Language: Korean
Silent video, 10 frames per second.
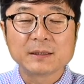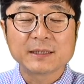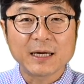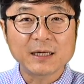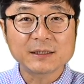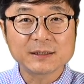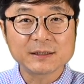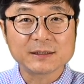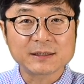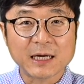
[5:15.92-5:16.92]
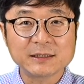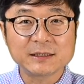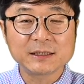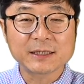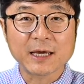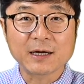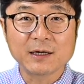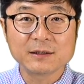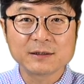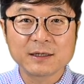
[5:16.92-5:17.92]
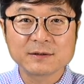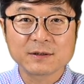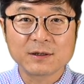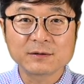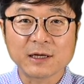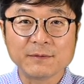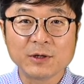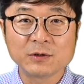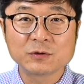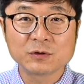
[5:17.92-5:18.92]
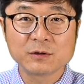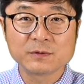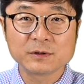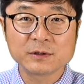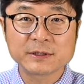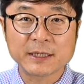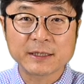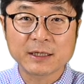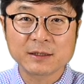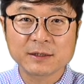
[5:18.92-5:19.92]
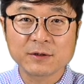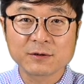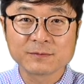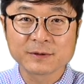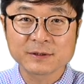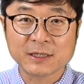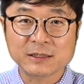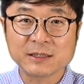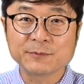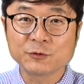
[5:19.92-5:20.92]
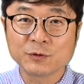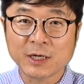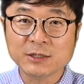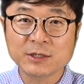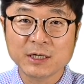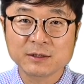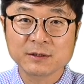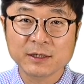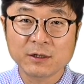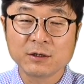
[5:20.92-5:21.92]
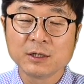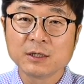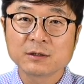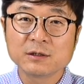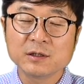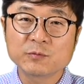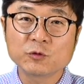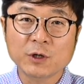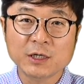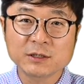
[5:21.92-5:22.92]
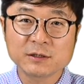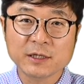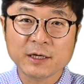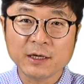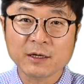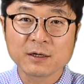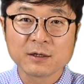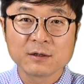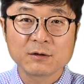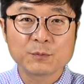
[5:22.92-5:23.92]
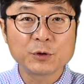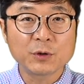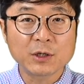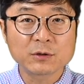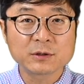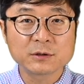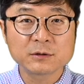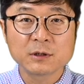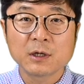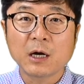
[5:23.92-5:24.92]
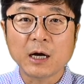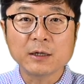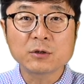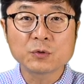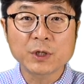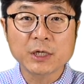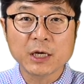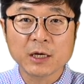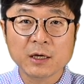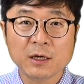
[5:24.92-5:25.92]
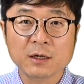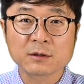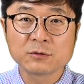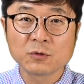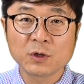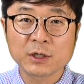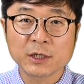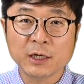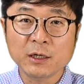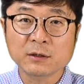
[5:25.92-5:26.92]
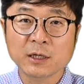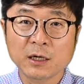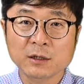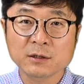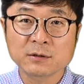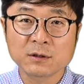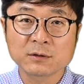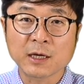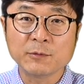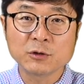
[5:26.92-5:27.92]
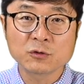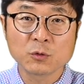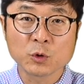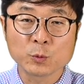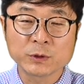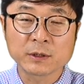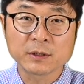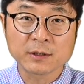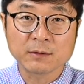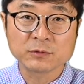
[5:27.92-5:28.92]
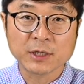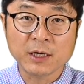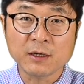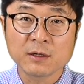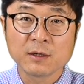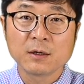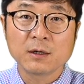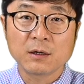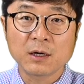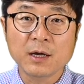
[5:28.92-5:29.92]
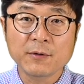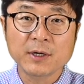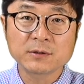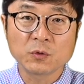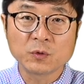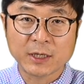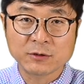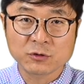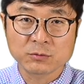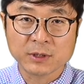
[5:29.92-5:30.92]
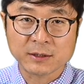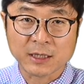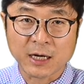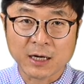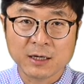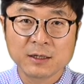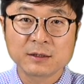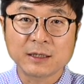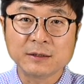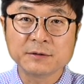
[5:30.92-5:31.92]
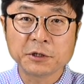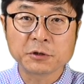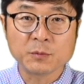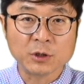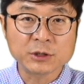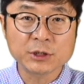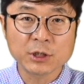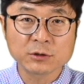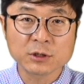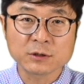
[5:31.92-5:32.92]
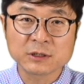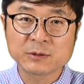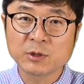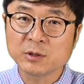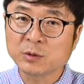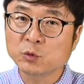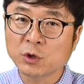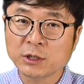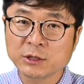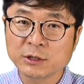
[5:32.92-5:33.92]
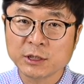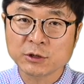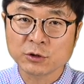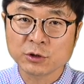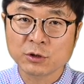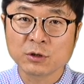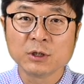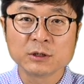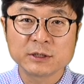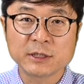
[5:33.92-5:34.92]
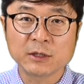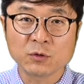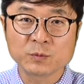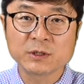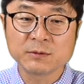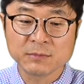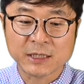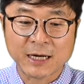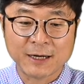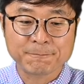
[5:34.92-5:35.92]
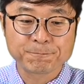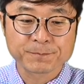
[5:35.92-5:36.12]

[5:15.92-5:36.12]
대학이 다시 개강을 해서 대면 수업을 재개할 때 여러분께서 다시 입국을 하셔야 하는데요. 그 입국하실 때 어, 필요한 것은 아이 i20에 그동안에 대학에서 대면 수업이 없었기 때문에 어, 해외에서 온라인 수업을 했다. 라는 내용이 명시되어져 있으시면 입국하시는데 전혀 지장이 없으십니다.